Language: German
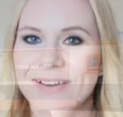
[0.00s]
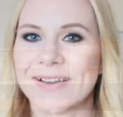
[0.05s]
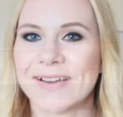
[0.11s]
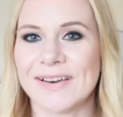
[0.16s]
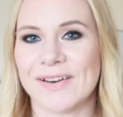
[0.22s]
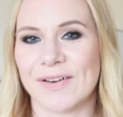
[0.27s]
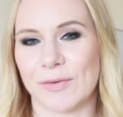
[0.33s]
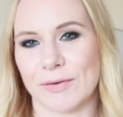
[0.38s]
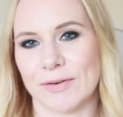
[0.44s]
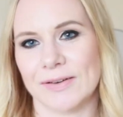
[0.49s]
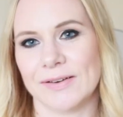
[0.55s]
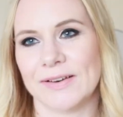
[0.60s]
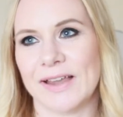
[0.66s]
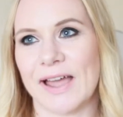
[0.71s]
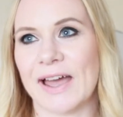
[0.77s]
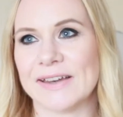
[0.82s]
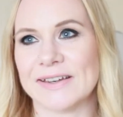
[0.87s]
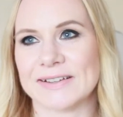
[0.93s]
Genau,
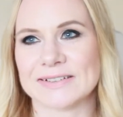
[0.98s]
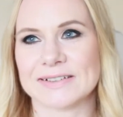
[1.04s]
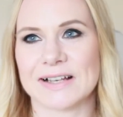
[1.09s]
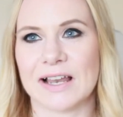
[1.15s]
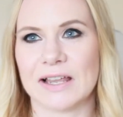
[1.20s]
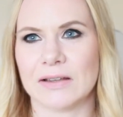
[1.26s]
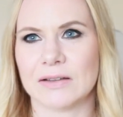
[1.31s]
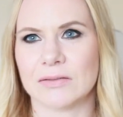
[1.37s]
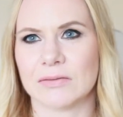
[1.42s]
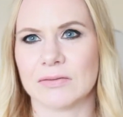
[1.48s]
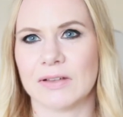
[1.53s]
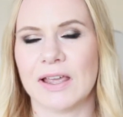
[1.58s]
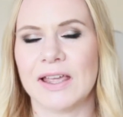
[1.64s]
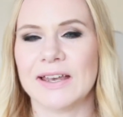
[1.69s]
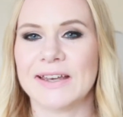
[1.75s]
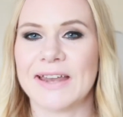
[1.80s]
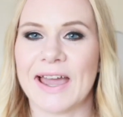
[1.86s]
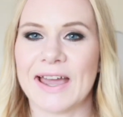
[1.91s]
der hat das,
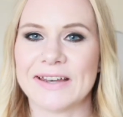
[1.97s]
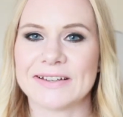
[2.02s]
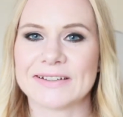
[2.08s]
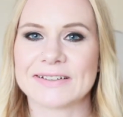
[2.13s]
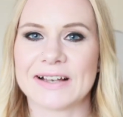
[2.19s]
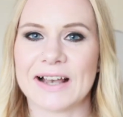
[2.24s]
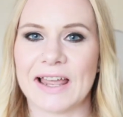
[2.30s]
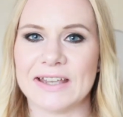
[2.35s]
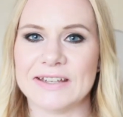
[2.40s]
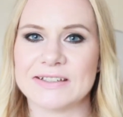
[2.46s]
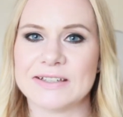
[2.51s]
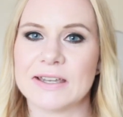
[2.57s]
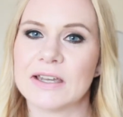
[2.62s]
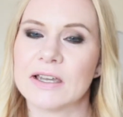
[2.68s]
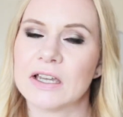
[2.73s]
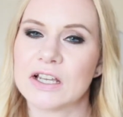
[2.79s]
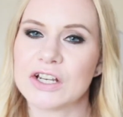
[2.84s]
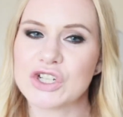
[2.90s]
der hat das
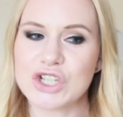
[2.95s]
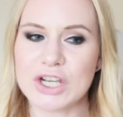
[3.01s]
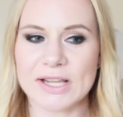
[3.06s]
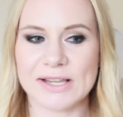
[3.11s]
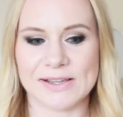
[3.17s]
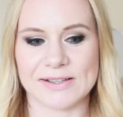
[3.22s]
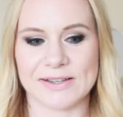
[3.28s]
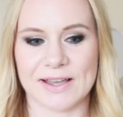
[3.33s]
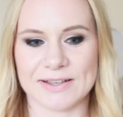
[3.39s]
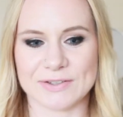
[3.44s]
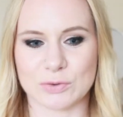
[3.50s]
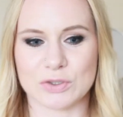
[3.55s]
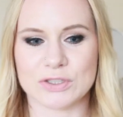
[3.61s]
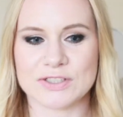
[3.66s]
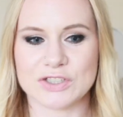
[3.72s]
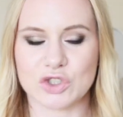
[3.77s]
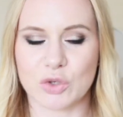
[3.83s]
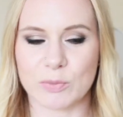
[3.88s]
gleiche Schild. Also
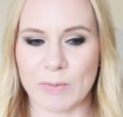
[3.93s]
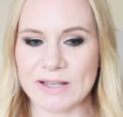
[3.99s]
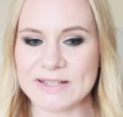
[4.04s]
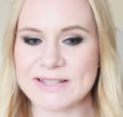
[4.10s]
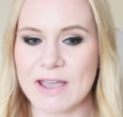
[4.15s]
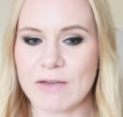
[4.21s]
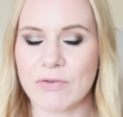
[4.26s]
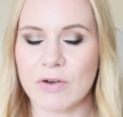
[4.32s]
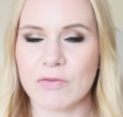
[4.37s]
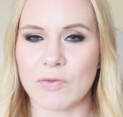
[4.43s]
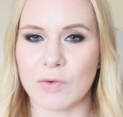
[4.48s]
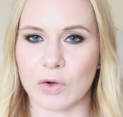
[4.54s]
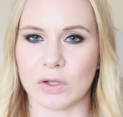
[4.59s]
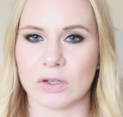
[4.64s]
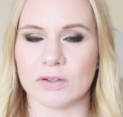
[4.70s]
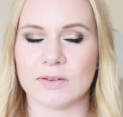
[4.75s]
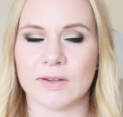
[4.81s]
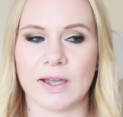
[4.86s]
ist schon mal sehr
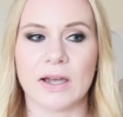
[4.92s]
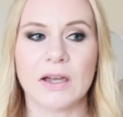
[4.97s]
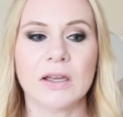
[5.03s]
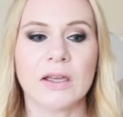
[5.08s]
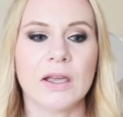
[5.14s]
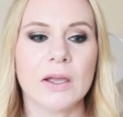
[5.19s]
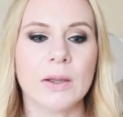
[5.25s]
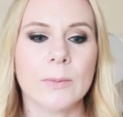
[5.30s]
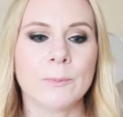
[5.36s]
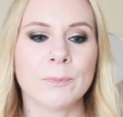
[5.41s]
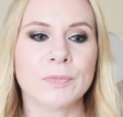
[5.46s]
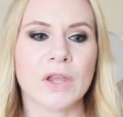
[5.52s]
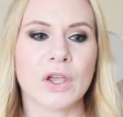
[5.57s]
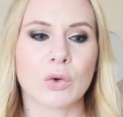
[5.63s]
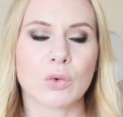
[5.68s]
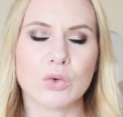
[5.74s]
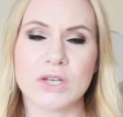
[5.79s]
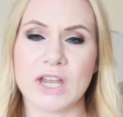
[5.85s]
verwirrend, ja.
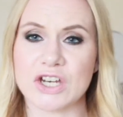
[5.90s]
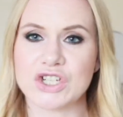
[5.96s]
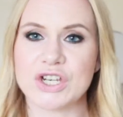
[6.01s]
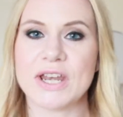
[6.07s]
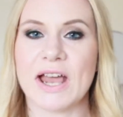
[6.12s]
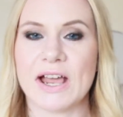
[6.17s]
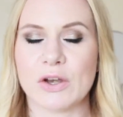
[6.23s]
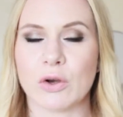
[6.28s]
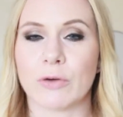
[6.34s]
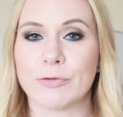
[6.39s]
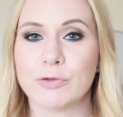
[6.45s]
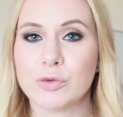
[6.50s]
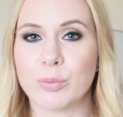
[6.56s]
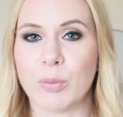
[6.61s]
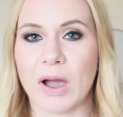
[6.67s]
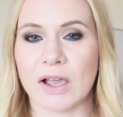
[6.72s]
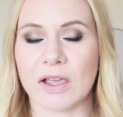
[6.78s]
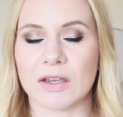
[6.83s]
Gut, dann steht halt noch
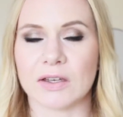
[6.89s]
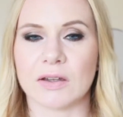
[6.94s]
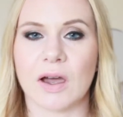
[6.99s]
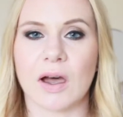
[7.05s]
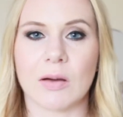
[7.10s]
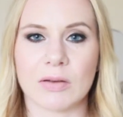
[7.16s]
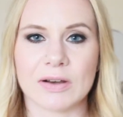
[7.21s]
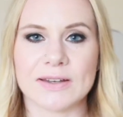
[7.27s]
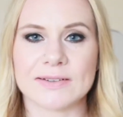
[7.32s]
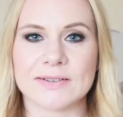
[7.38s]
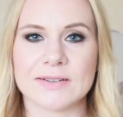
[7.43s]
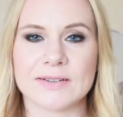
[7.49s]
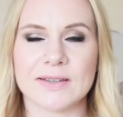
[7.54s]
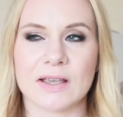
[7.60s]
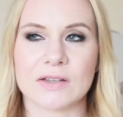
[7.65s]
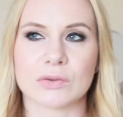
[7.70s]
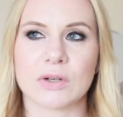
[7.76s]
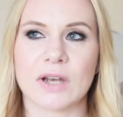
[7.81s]
Food Market da, aber das
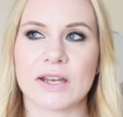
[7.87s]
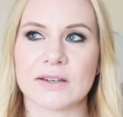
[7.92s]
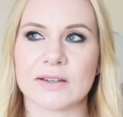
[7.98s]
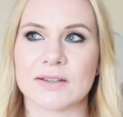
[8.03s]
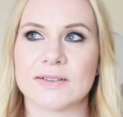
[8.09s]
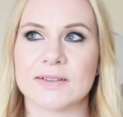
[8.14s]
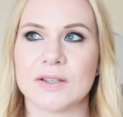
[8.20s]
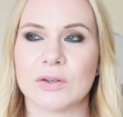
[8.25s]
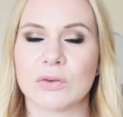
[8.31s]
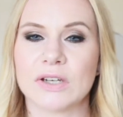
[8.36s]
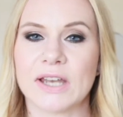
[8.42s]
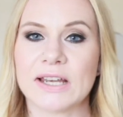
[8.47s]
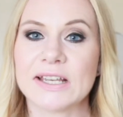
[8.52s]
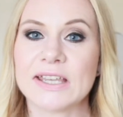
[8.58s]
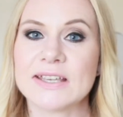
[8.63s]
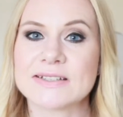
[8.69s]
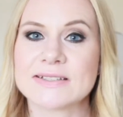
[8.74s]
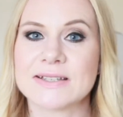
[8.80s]
ist ja so ein anderes Ding. Und
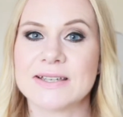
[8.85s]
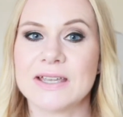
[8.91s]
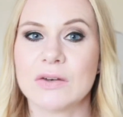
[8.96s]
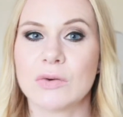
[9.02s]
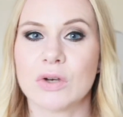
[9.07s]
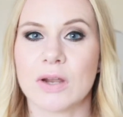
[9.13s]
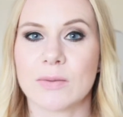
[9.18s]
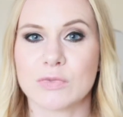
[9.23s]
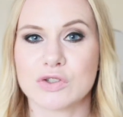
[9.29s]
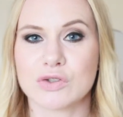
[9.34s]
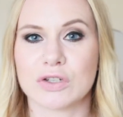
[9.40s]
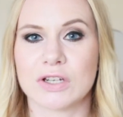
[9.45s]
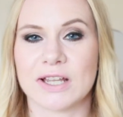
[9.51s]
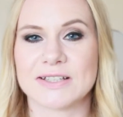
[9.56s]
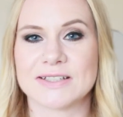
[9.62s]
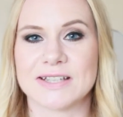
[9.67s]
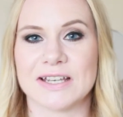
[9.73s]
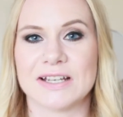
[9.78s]
dann gehst du hin und dann musst du
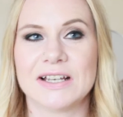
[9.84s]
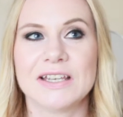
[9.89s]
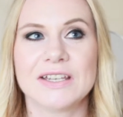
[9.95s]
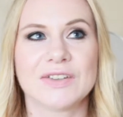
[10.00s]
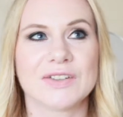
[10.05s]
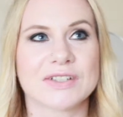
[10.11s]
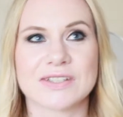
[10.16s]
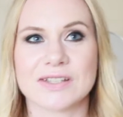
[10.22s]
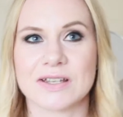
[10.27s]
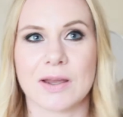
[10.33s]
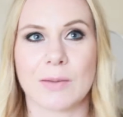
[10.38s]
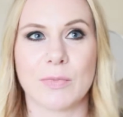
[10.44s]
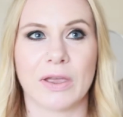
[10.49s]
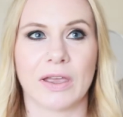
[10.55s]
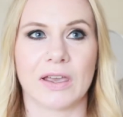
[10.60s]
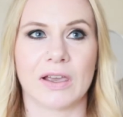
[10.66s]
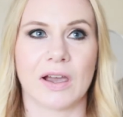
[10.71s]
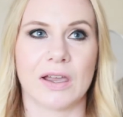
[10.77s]
tatsächlich, ist in
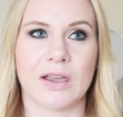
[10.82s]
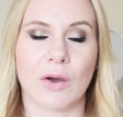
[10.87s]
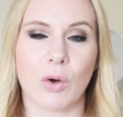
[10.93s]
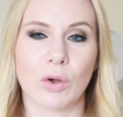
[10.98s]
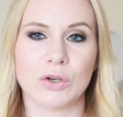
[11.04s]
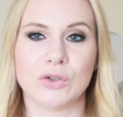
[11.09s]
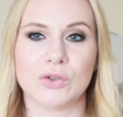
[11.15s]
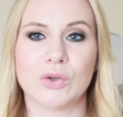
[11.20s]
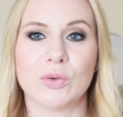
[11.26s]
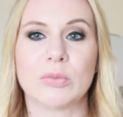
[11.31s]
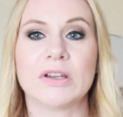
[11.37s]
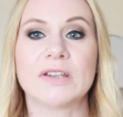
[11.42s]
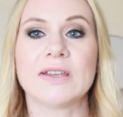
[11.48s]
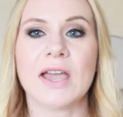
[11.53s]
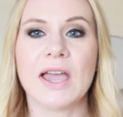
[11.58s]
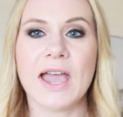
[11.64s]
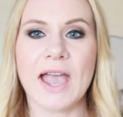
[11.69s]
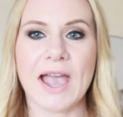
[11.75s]
Amerika ja auch nicht
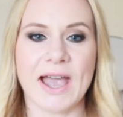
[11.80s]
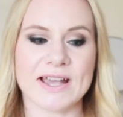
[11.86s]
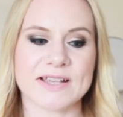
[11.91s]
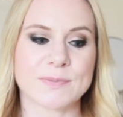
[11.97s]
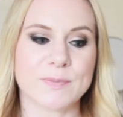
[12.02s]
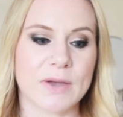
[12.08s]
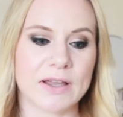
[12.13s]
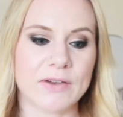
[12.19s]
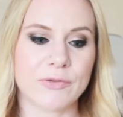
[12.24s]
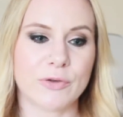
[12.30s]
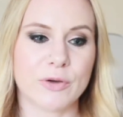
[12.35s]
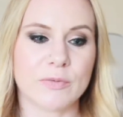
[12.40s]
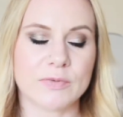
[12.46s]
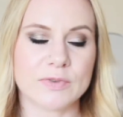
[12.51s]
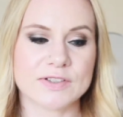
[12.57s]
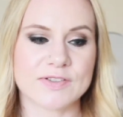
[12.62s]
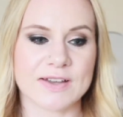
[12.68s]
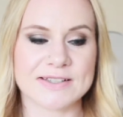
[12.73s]
üblich, erstmal einen
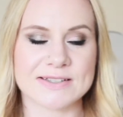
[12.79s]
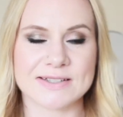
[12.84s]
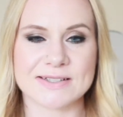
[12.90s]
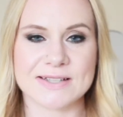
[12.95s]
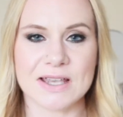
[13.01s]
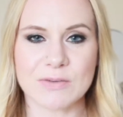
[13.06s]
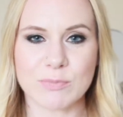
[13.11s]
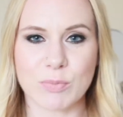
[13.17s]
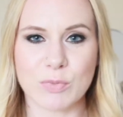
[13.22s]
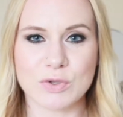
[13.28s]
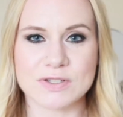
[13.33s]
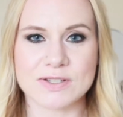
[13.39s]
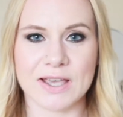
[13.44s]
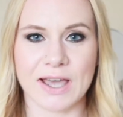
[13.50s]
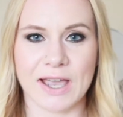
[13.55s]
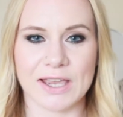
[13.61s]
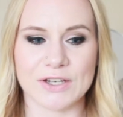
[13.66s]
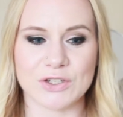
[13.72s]

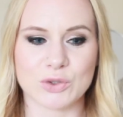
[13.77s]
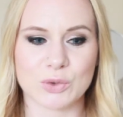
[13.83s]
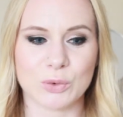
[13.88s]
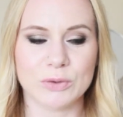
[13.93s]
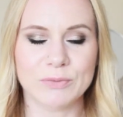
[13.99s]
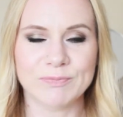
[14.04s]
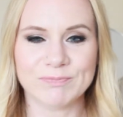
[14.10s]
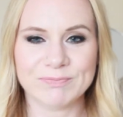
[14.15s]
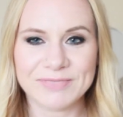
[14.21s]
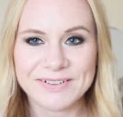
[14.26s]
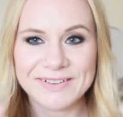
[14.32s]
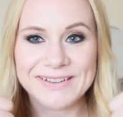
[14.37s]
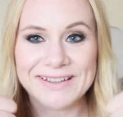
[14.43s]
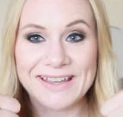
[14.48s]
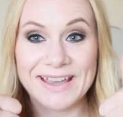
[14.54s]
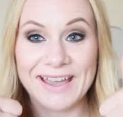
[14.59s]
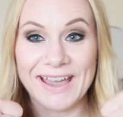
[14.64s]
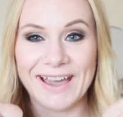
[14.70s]
25-Cent-Münze reintun.
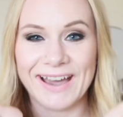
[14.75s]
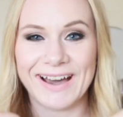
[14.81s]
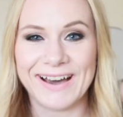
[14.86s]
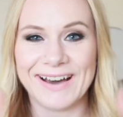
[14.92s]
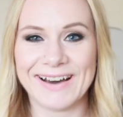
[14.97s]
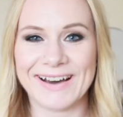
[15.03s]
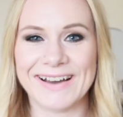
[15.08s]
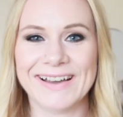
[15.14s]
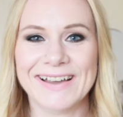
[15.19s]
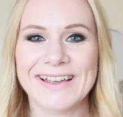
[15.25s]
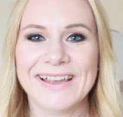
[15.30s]
yeah.